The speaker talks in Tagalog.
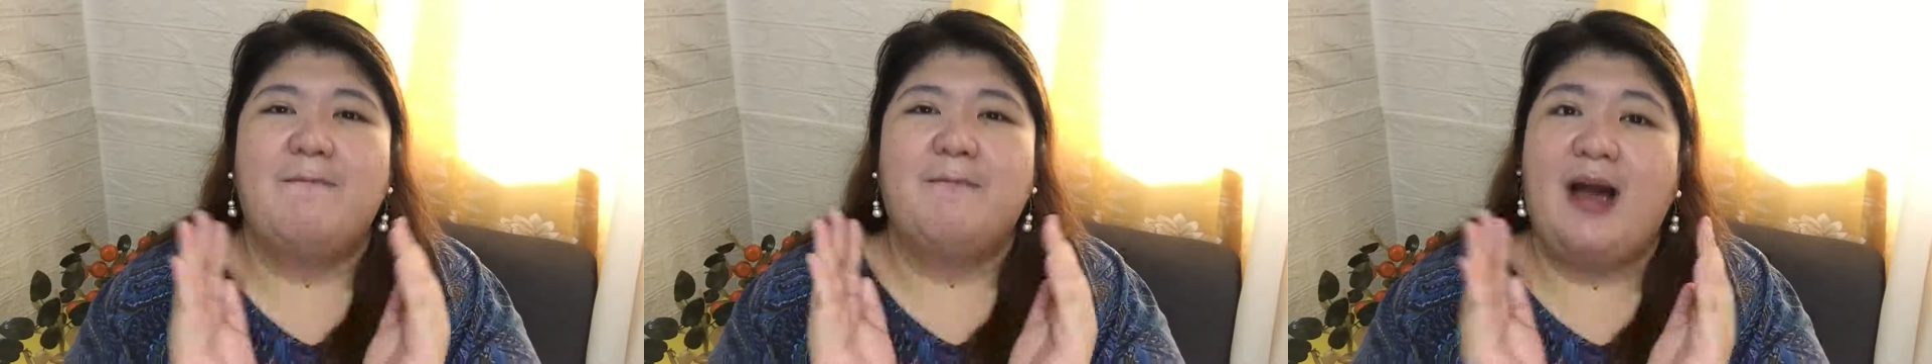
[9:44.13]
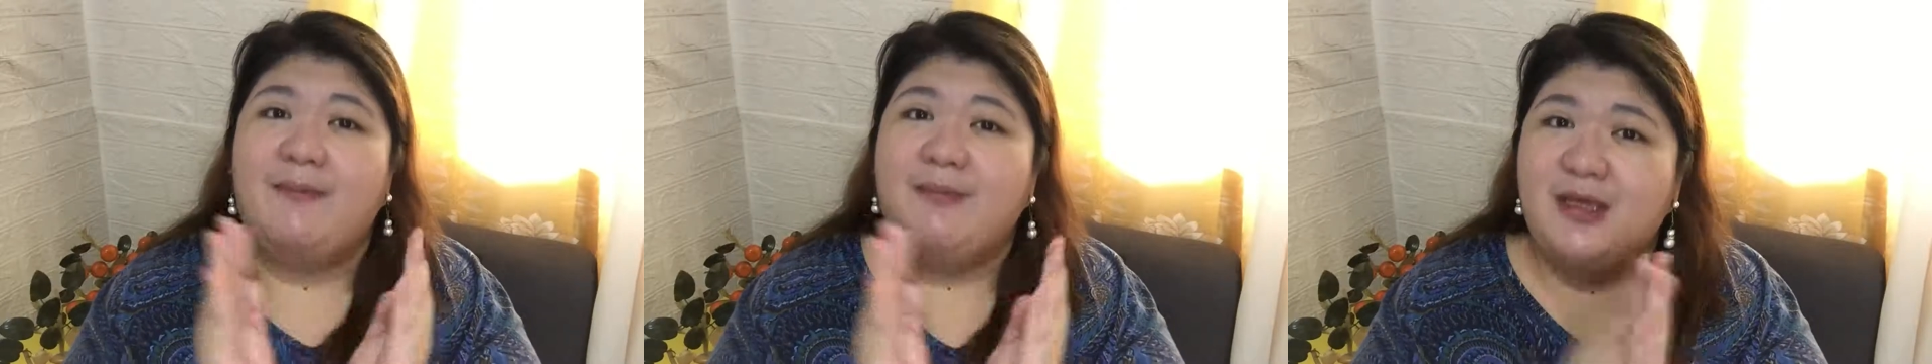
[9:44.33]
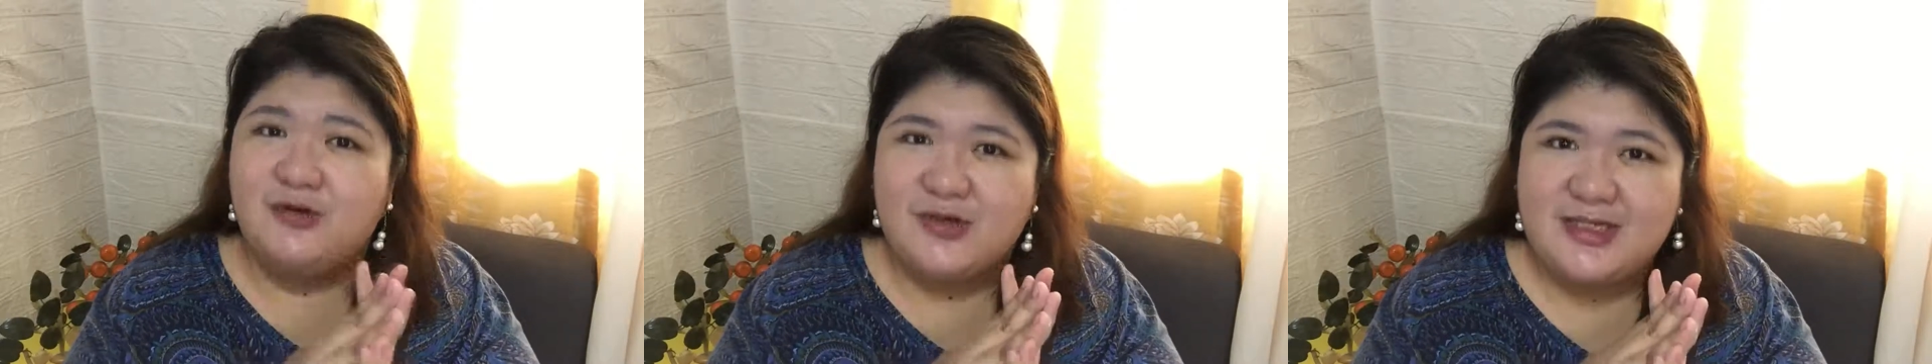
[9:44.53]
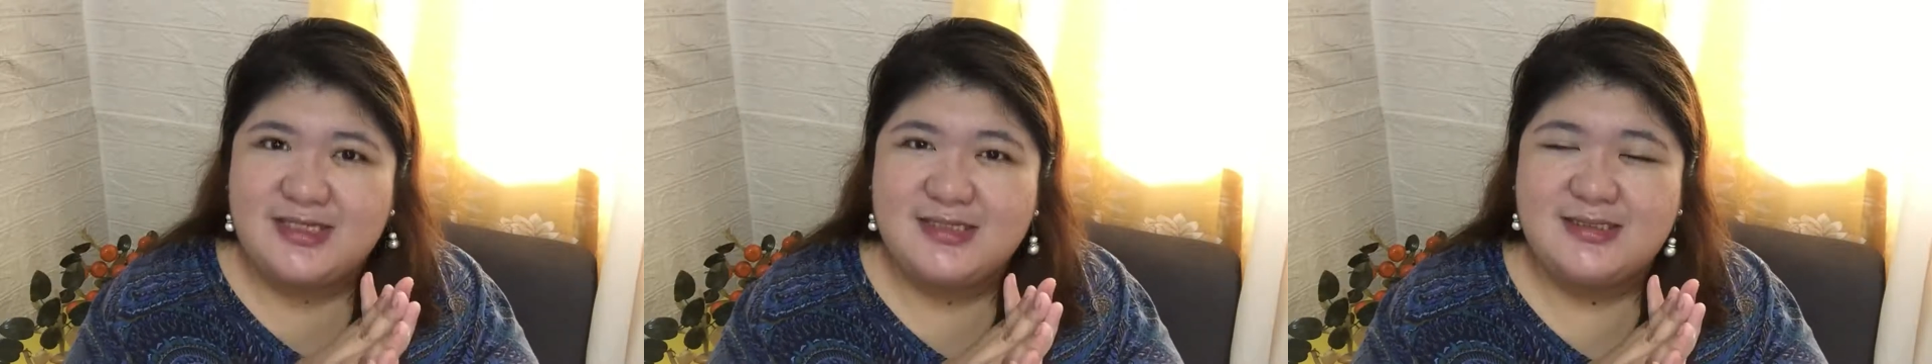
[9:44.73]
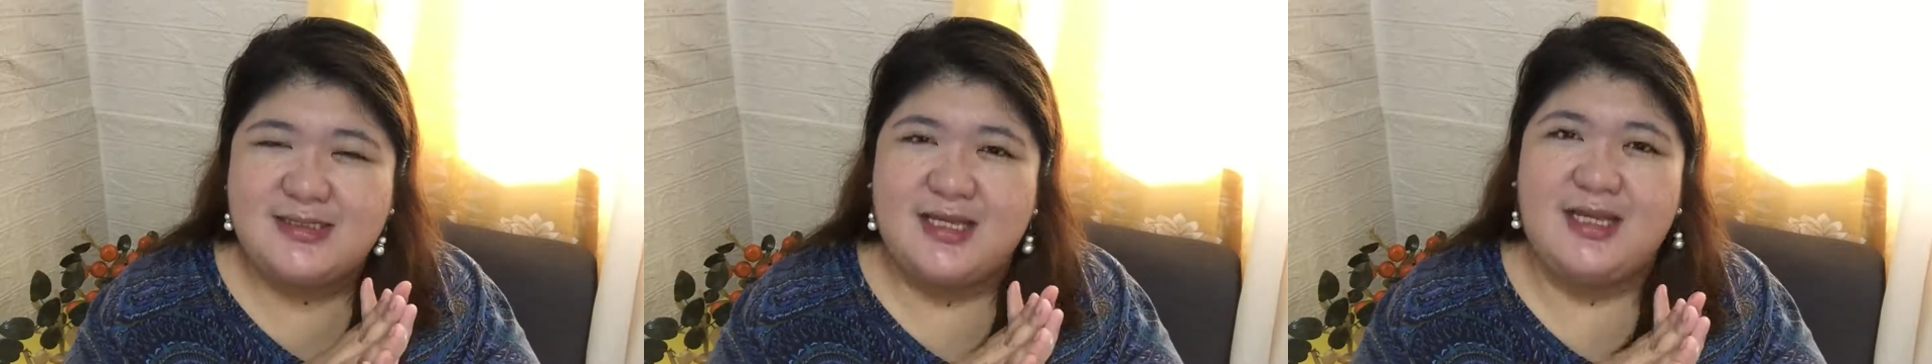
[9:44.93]
Mommy
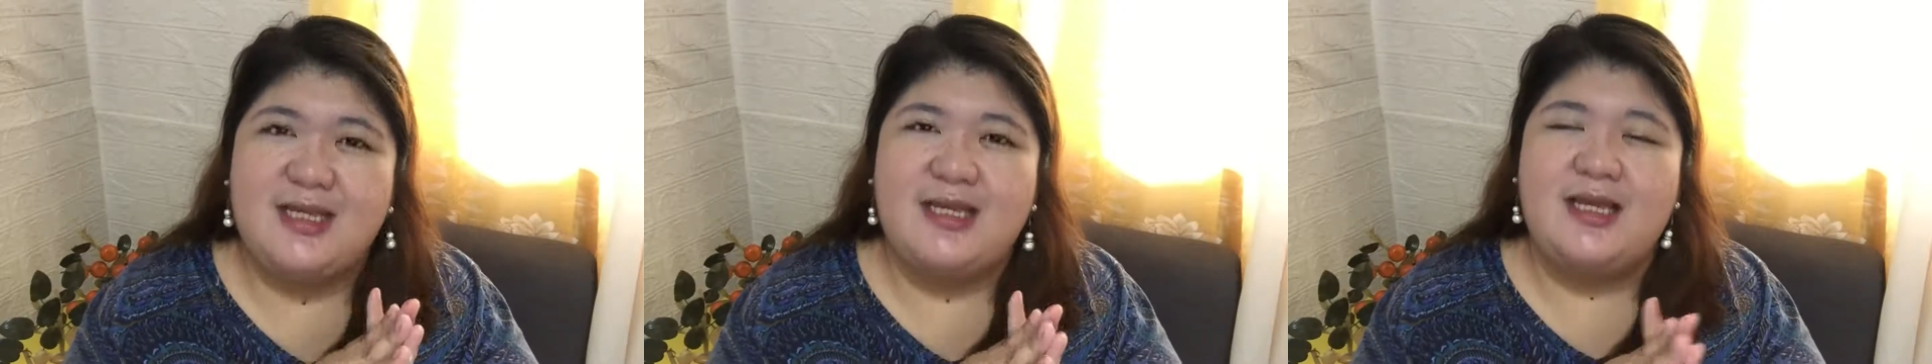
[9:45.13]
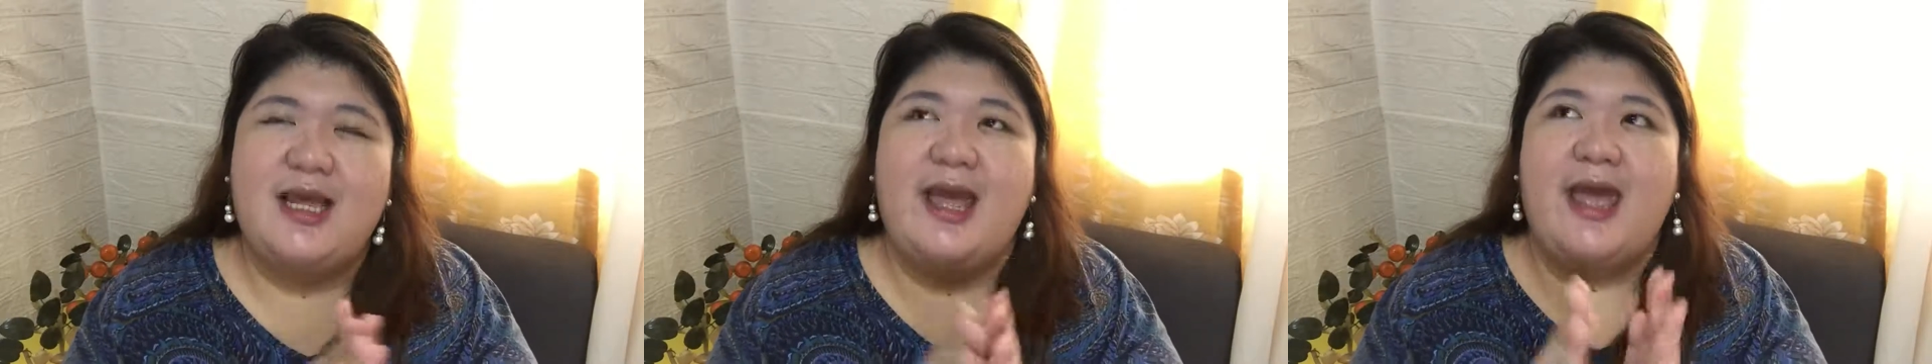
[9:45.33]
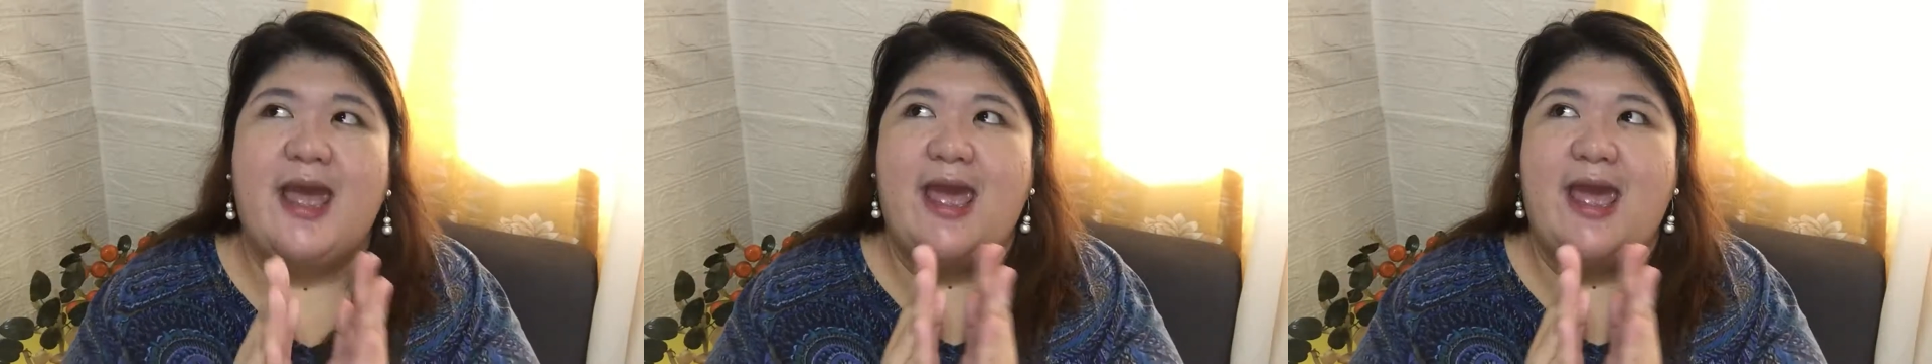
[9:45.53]
Christy,